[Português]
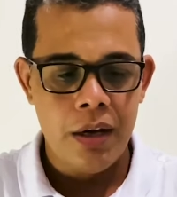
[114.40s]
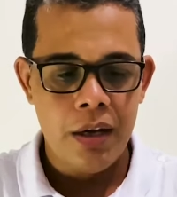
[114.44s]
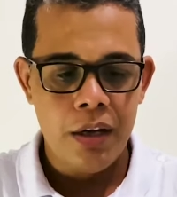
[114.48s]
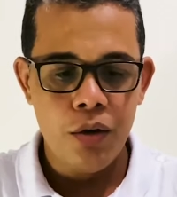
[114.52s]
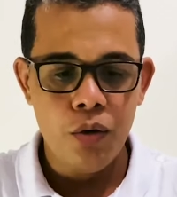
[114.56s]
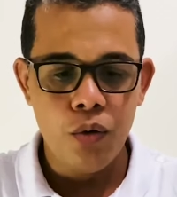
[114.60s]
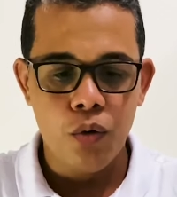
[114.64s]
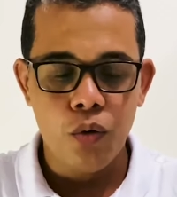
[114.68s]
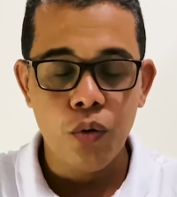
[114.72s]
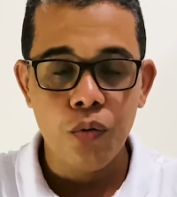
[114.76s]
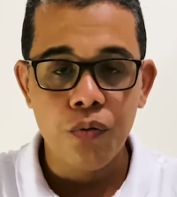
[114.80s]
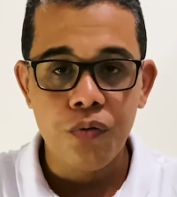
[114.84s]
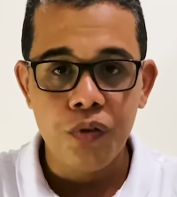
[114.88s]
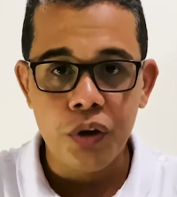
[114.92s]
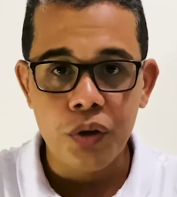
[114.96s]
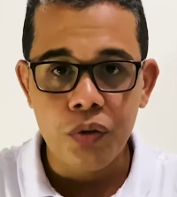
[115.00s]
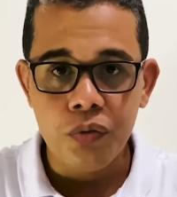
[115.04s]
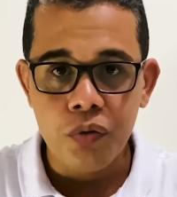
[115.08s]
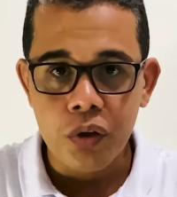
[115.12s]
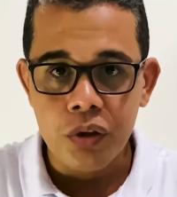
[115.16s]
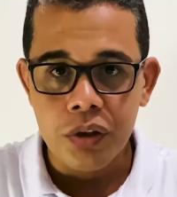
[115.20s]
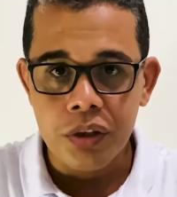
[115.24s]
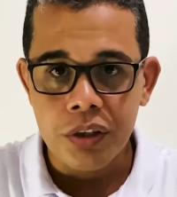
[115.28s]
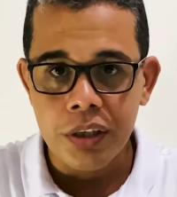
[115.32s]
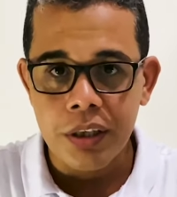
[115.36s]
E eu convido
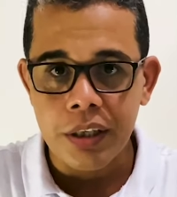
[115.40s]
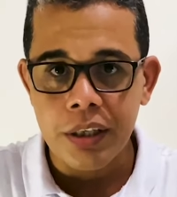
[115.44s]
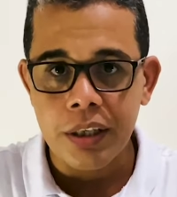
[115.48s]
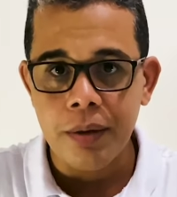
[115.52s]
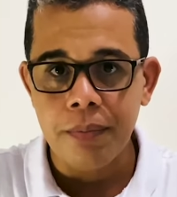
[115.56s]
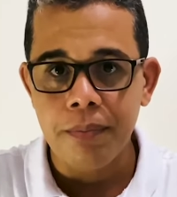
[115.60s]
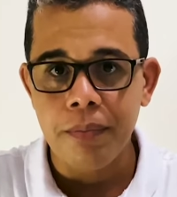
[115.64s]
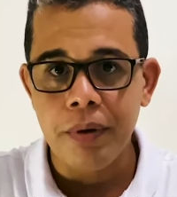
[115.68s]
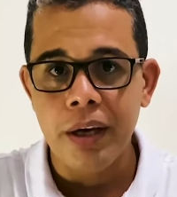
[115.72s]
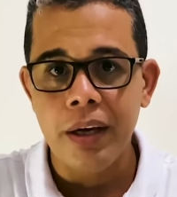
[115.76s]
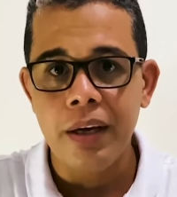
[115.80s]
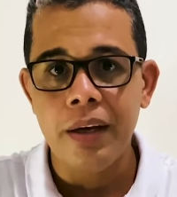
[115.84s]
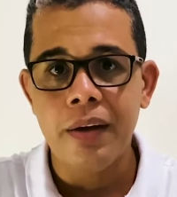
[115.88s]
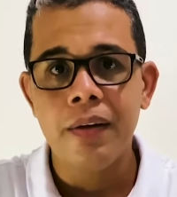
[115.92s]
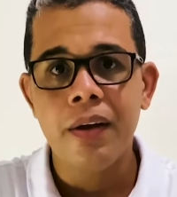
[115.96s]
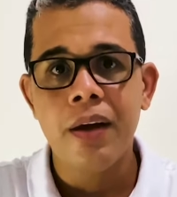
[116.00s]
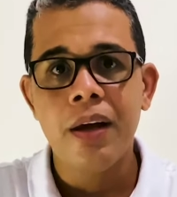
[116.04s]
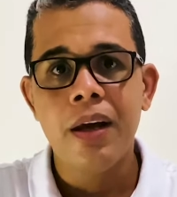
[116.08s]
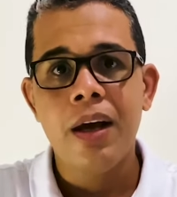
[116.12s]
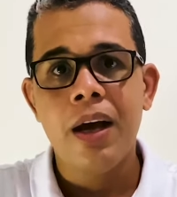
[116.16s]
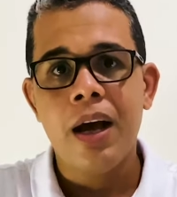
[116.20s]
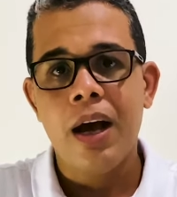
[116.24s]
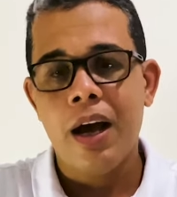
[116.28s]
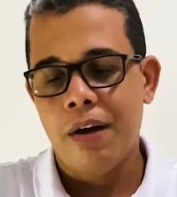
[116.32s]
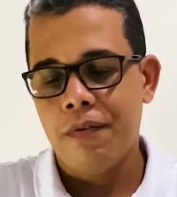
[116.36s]
você também
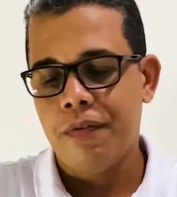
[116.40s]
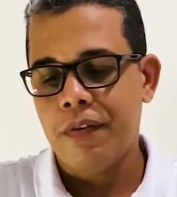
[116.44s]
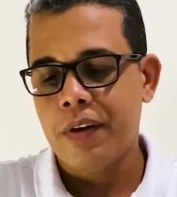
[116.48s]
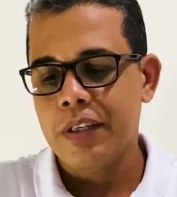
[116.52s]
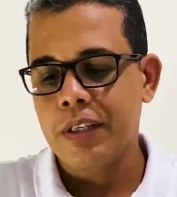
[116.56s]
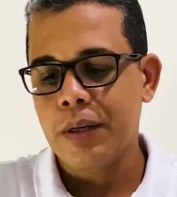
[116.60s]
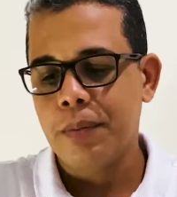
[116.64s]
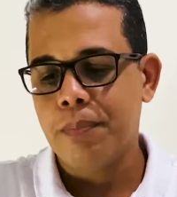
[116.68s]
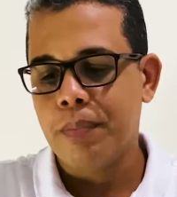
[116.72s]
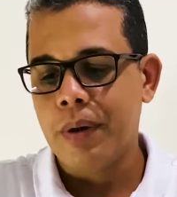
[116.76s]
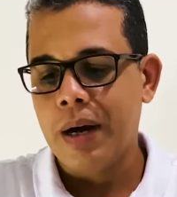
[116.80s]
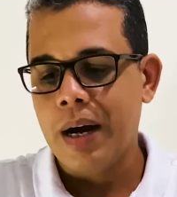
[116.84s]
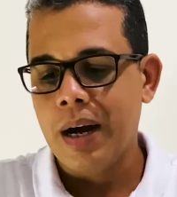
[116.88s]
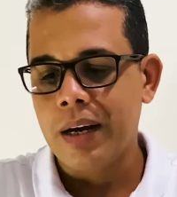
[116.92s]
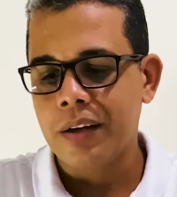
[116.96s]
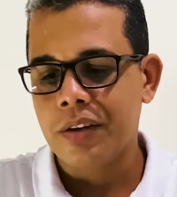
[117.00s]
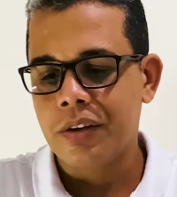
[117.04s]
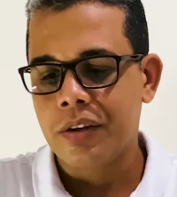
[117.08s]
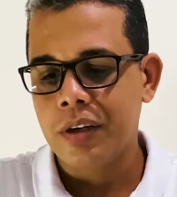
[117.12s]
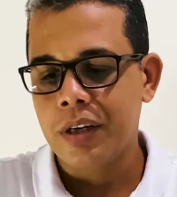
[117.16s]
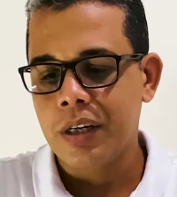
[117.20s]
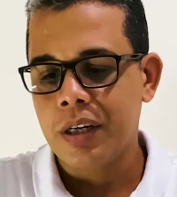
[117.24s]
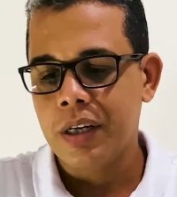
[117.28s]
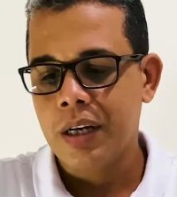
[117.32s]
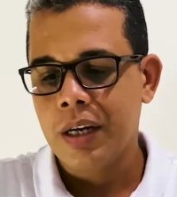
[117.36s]
a fazer
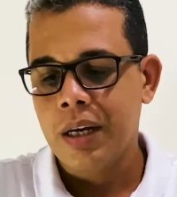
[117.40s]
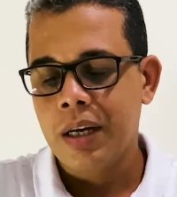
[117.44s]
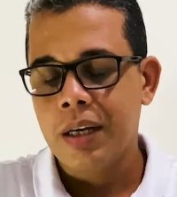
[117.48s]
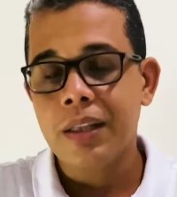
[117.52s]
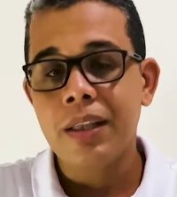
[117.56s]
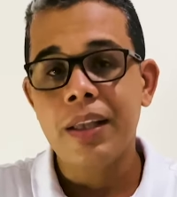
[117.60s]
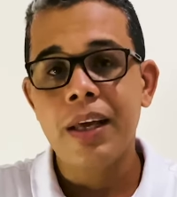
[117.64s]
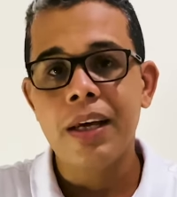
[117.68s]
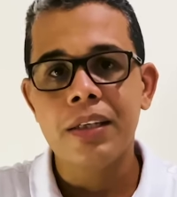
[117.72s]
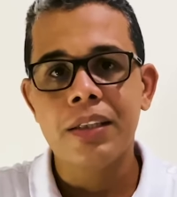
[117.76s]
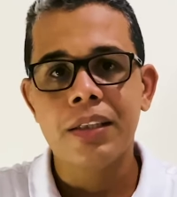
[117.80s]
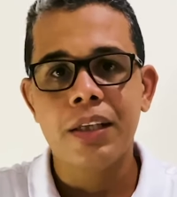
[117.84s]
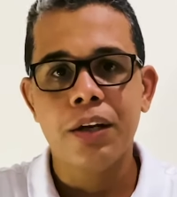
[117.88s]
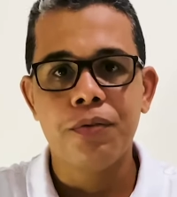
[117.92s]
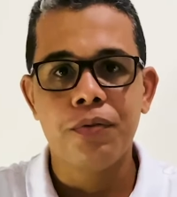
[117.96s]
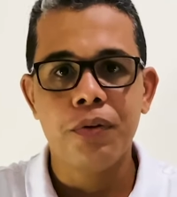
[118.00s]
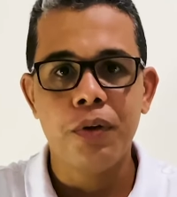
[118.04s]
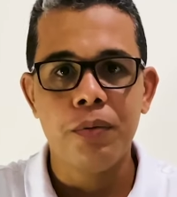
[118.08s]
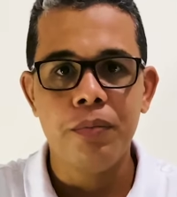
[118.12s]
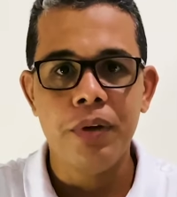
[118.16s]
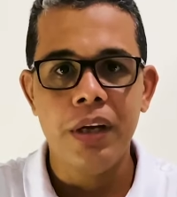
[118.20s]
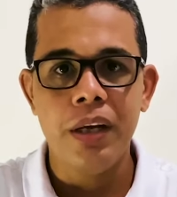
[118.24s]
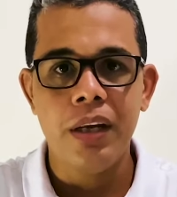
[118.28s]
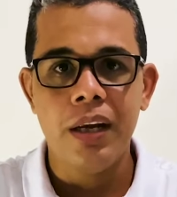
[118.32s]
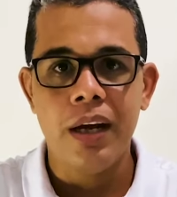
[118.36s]
parte desta
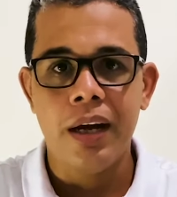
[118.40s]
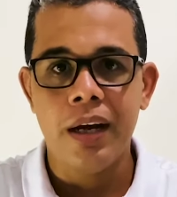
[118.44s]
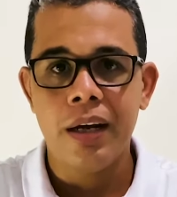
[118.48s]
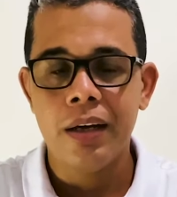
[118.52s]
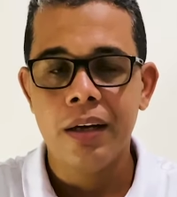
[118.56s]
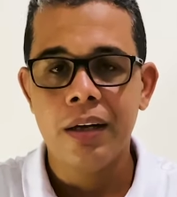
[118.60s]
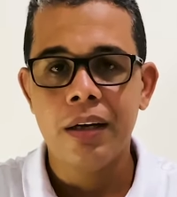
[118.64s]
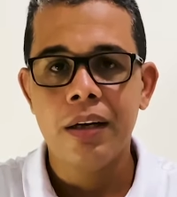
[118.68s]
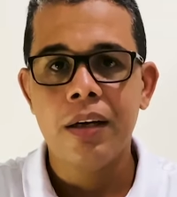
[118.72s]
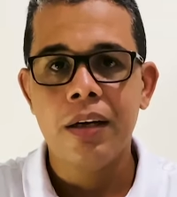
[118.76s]
família.